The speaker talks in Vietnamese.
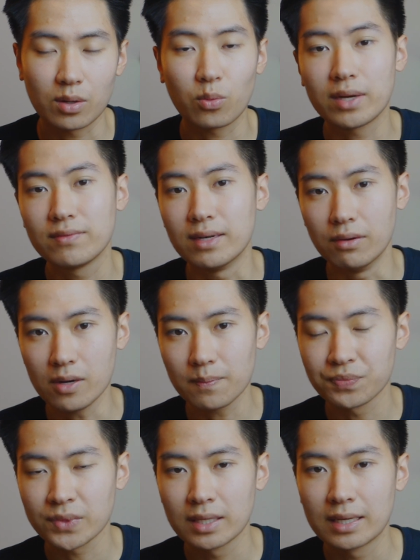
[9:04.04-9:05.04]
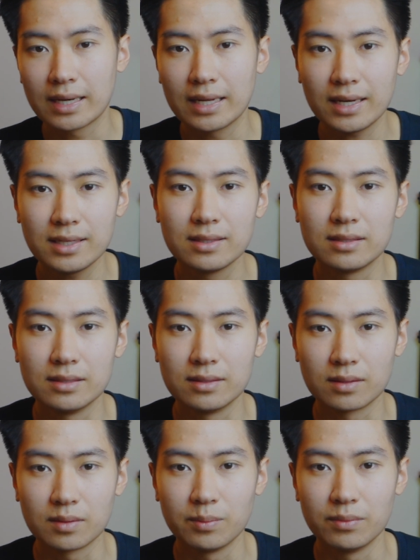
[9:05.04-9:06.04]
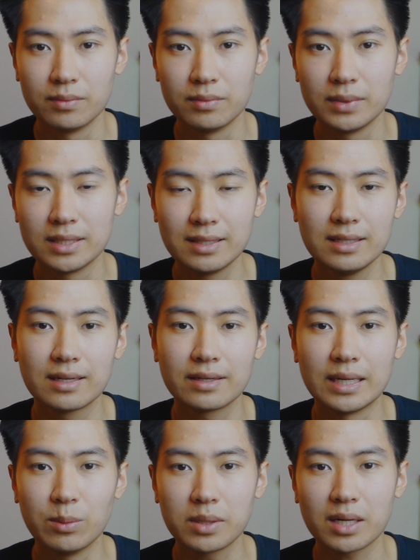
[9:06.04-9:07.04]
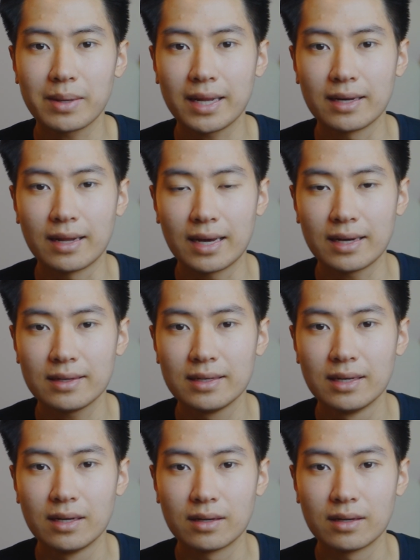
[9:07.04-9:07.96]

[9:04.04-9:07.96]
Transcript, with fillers: là quay về nước. Cái này thì mình tin là nếu mà các bạn đã